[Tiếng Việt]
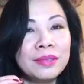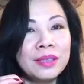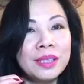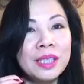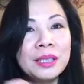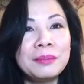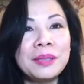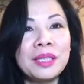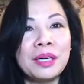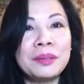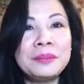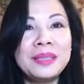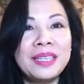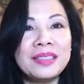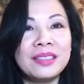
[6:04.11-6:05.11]
khi mình nói
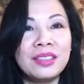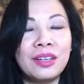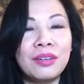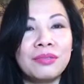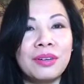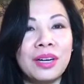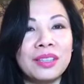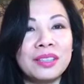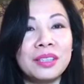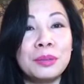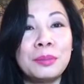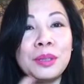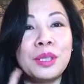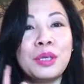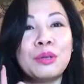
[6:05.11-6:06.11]
mình là người con phật thì
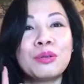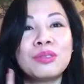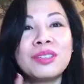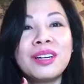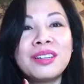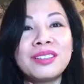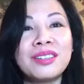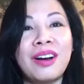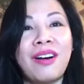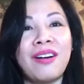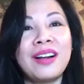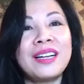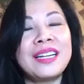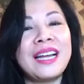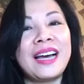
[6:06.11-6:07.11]
mình hiểu rất
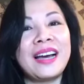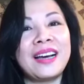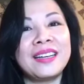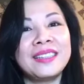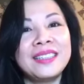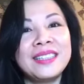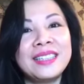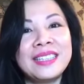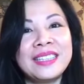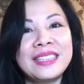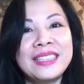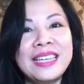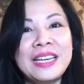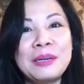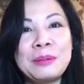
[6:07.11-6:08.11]
rõ là
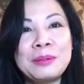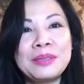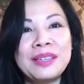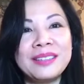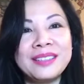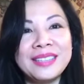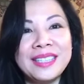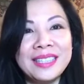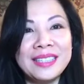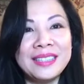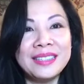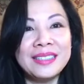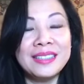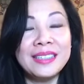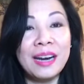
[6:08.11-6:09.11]
gieo nhân
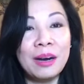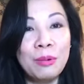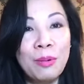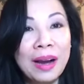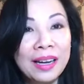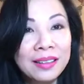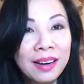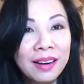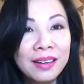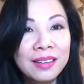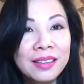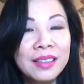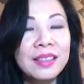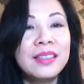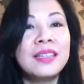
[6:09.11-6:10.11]
gì gặt quả đó
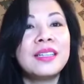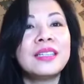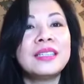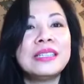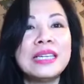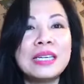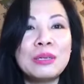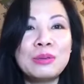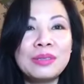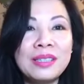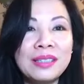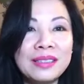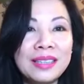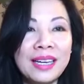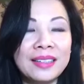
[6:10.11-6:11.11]
gieo
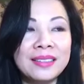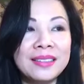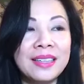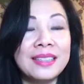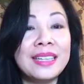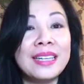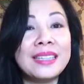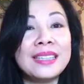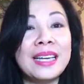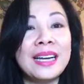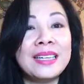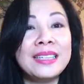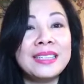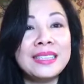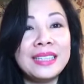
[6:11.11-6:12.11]
nhân lành sẽ chắc
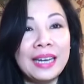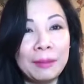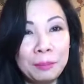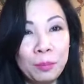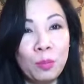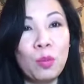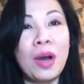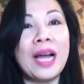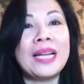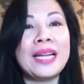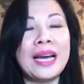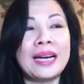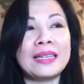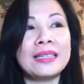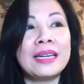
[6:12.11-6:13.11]
chắn gặp quả
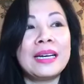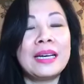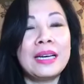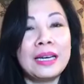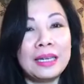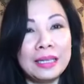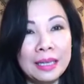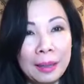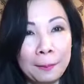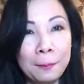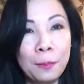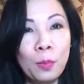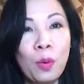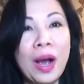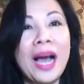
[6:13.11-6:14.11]
lành gặp
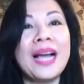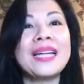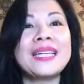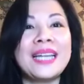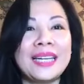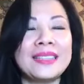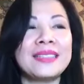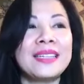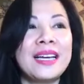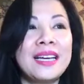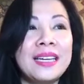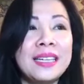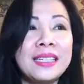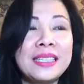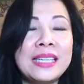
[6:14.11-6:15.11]
quả lành
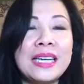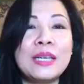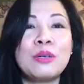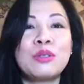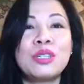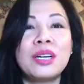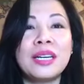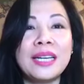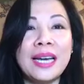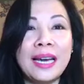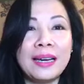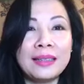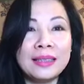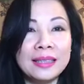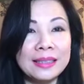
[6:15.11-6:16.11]
gieo nhân
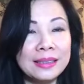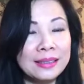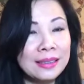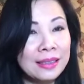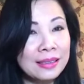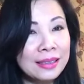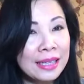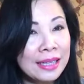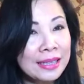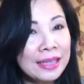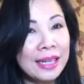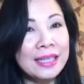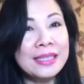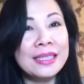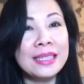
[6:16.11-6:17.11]
ác thì tất chắc
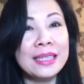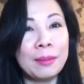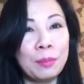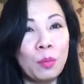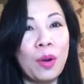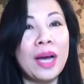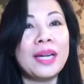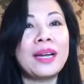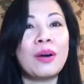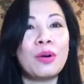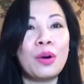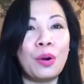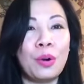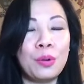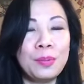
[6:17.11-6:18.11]
chắn sẽ gặp quả đau
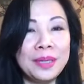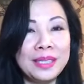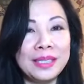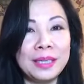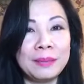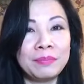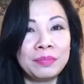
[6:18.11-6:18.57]
khổ mấy anh chị